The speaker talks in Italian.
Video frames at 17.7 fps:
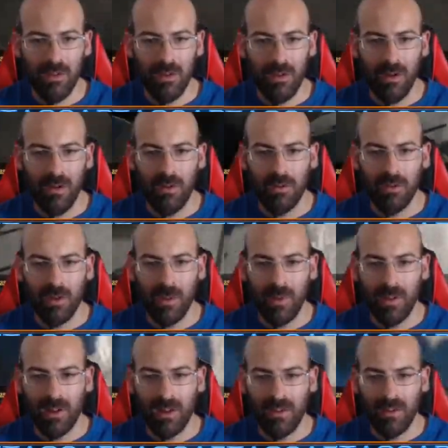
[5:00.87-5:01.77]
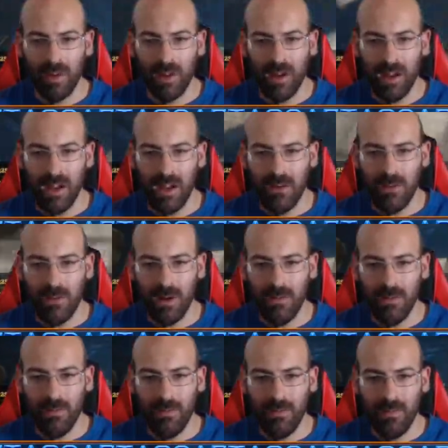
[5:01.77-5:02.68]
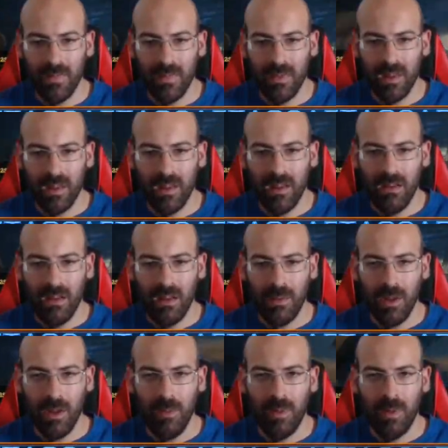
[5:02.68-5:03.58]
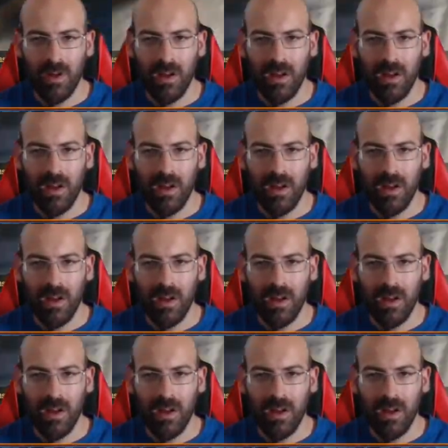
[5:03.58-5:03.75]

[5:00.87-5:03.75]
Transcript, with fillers: No, questo qua è per tirare fuori l'acqua. Vabbè, io prendo la